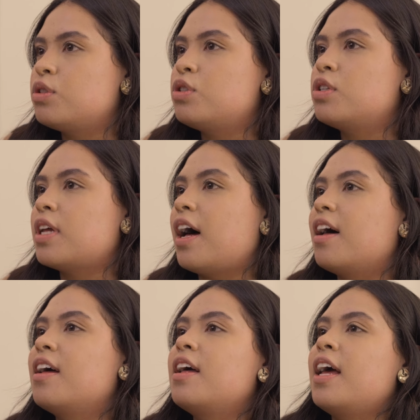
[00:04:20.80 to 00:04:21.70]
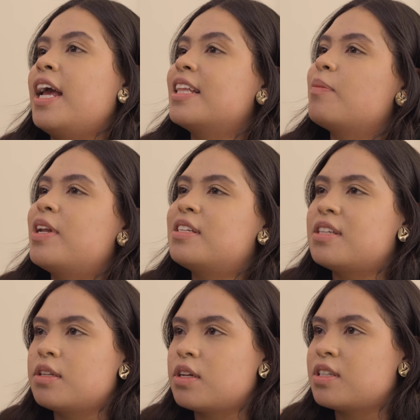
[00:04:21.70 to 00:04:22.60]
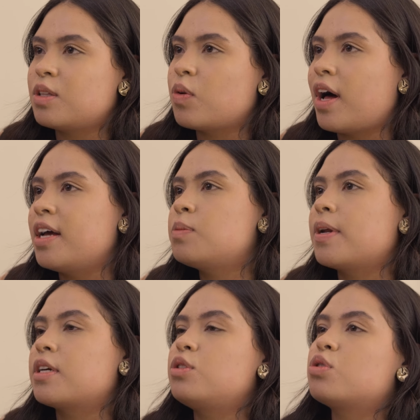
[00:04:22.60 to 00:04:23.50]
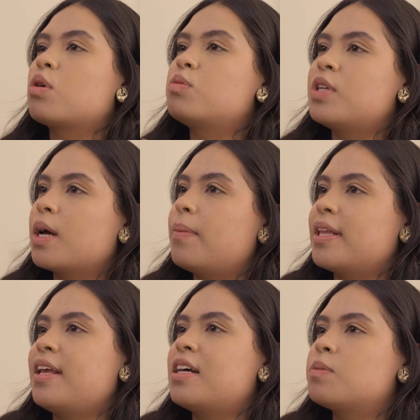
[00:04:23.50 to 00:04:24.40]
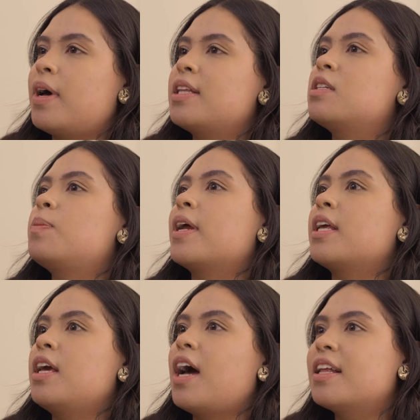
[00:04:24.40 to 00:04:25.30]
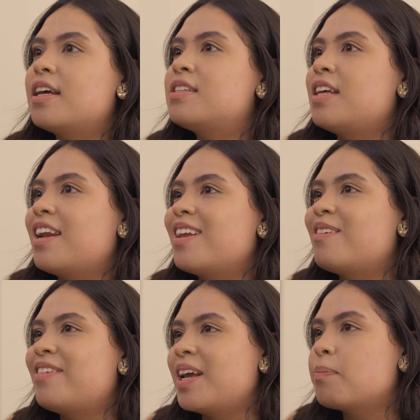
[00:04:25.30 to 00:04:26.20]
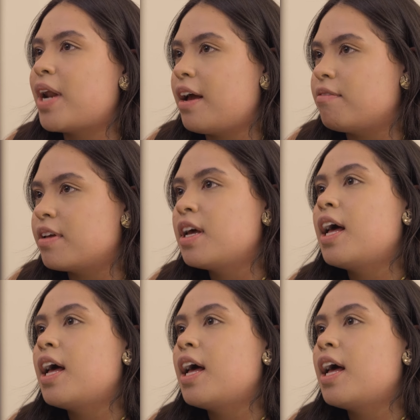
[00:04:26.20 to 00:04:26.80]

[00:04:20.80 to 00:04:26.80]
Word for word: gente está rentabilizando as atuais para que a gente consiga bater as metas para que a terceira ela venha em breve.